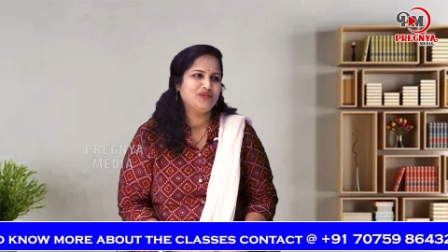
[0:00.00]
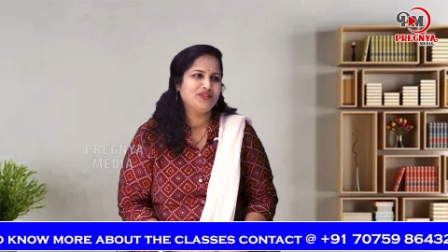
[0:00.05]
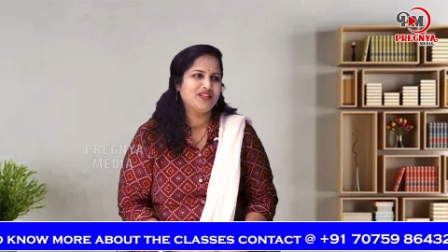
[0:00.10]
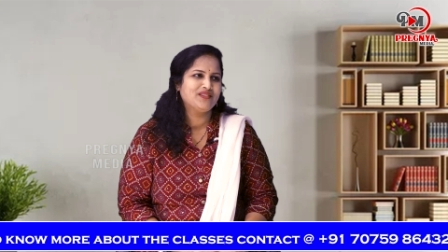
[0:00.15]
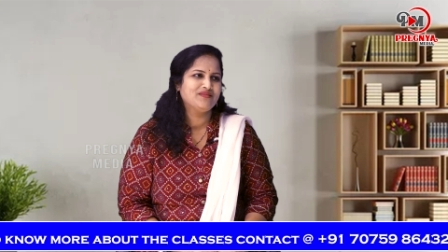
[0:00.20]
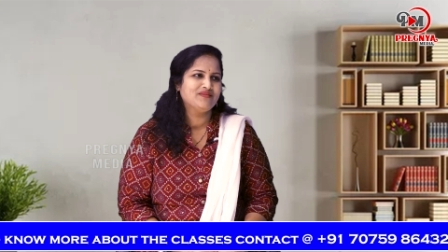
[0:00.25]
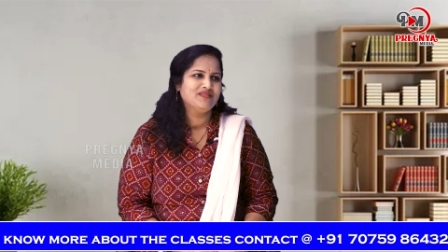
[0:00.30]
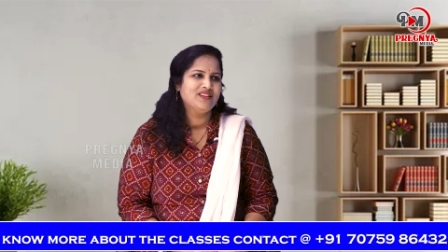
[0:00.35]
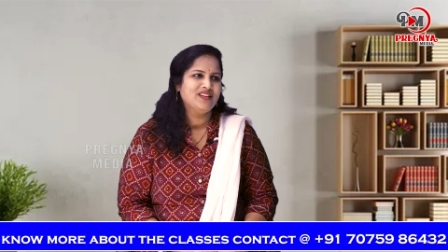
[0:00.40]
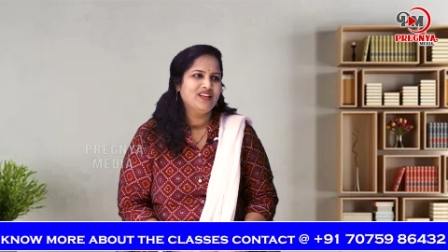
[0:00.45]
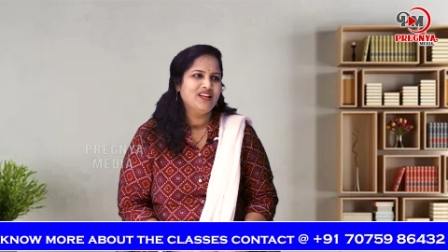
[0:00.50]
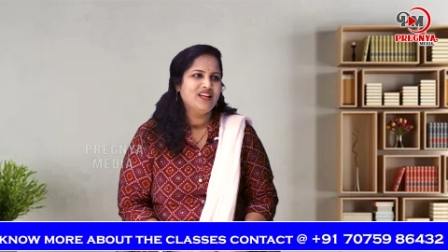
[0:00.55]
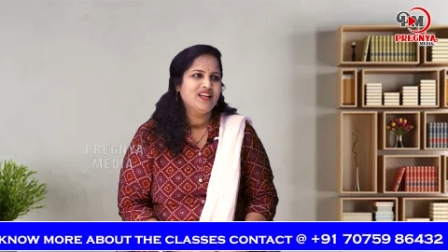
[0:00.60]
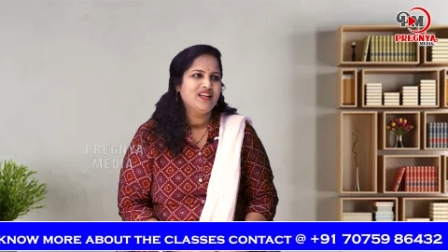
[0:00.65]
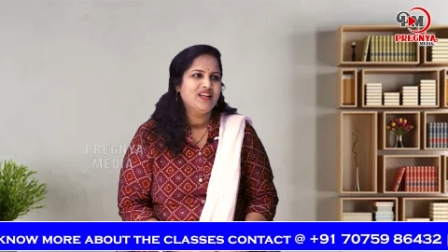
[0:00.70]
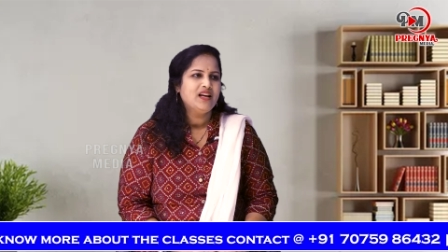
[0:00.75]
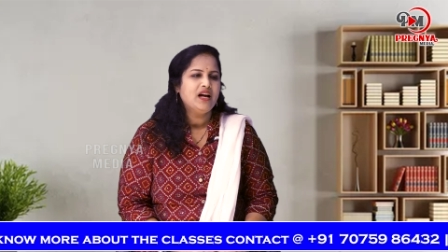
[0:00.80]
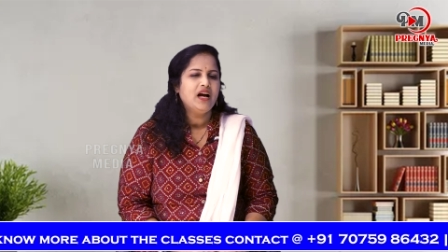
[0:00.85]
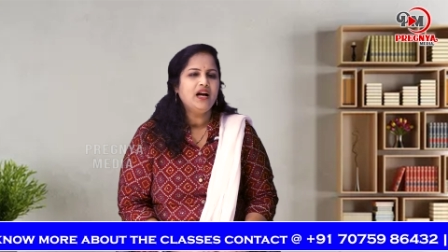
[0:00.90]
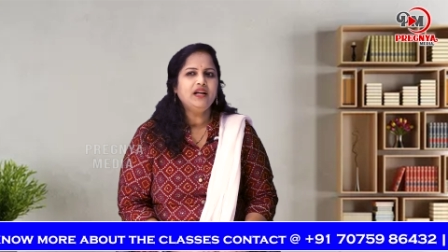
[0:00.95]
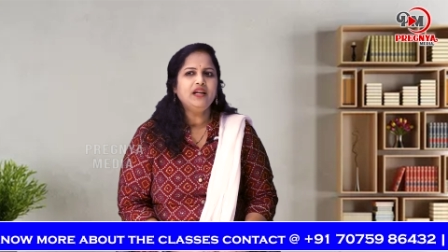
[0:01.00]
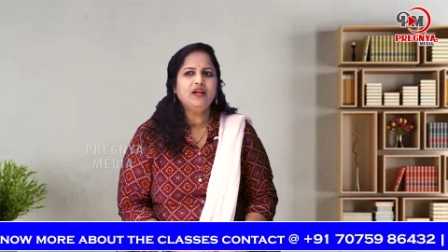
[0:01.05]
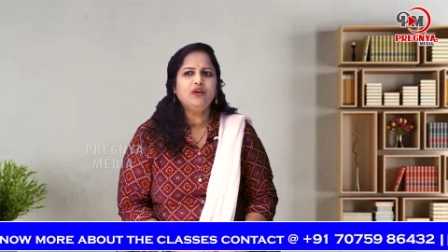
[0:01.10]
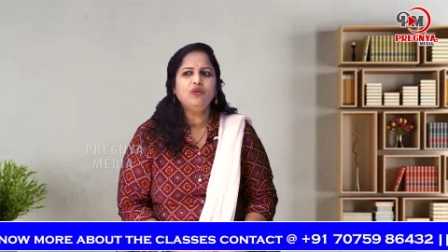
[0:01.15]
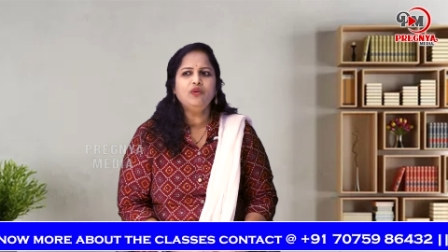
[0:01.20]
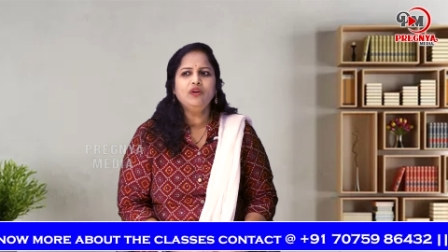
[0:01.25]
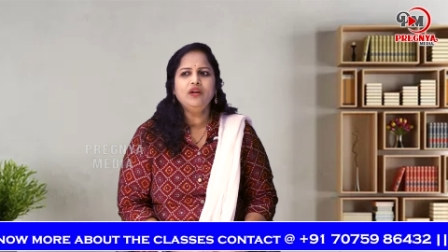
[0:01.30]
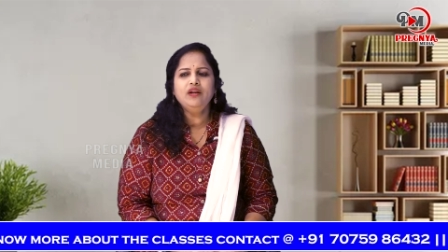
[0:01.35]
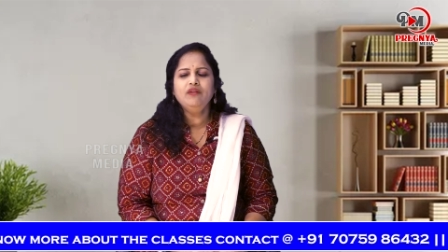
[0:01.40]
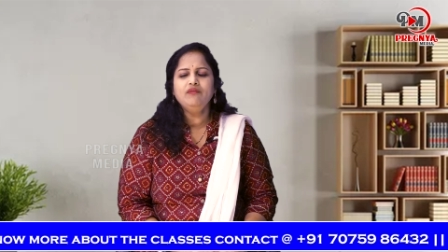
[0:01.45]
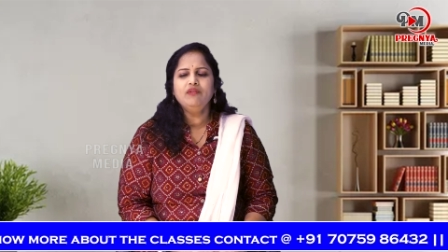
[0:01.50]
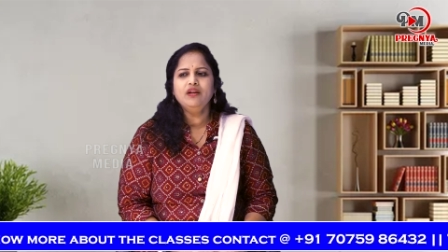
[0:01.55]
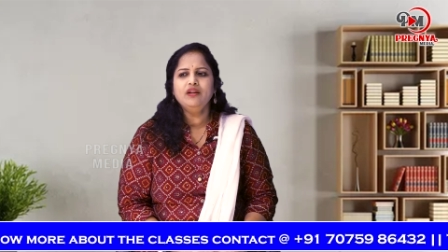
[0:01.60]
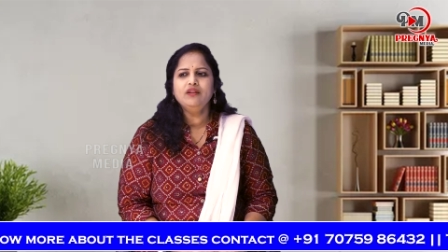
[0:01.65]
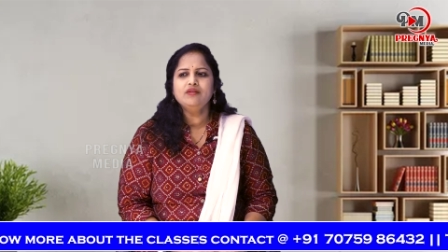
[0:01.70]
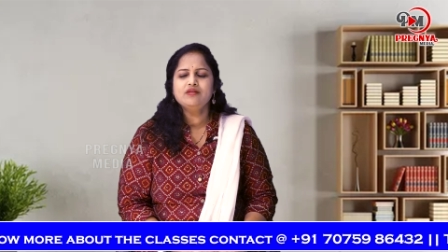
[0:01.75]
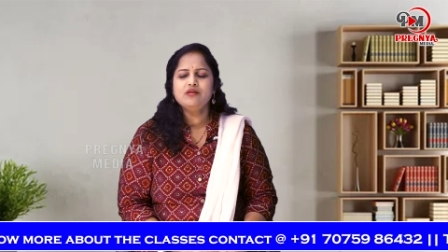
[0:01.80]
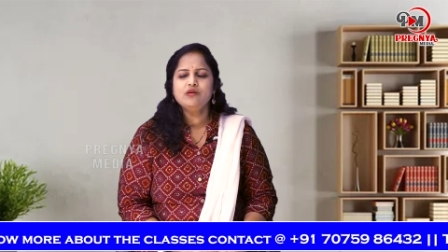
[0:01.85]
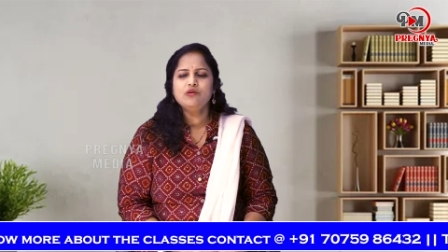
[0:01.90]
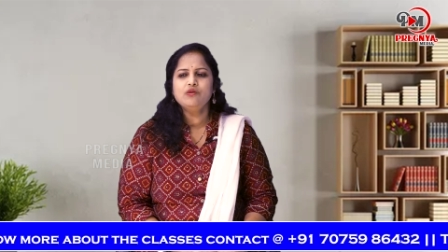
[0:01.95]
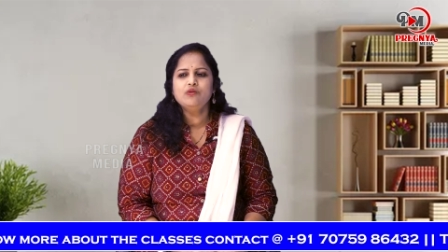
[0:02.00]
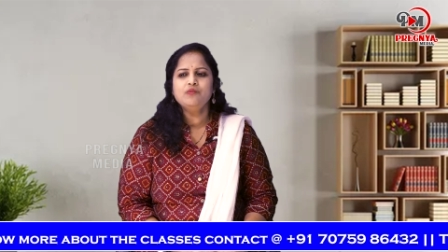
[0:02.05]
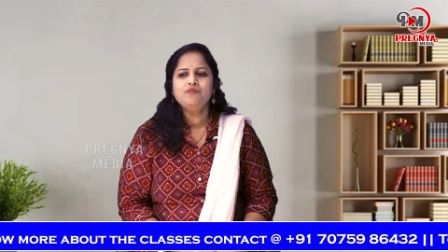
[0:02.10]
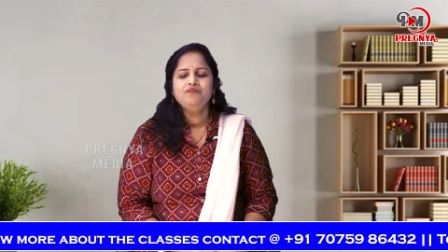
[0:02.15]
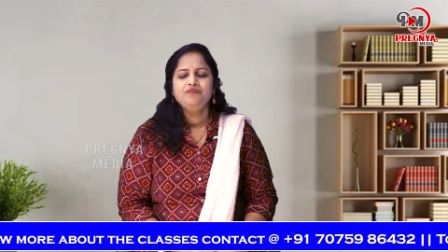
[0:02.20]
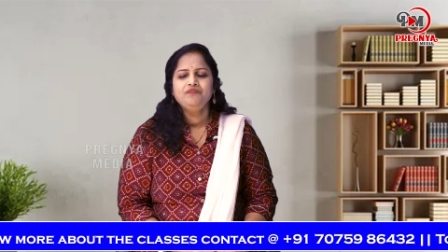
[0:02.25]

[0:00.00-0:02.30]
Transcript: ఉంటాయి అంటే కొన్ని వేస్లో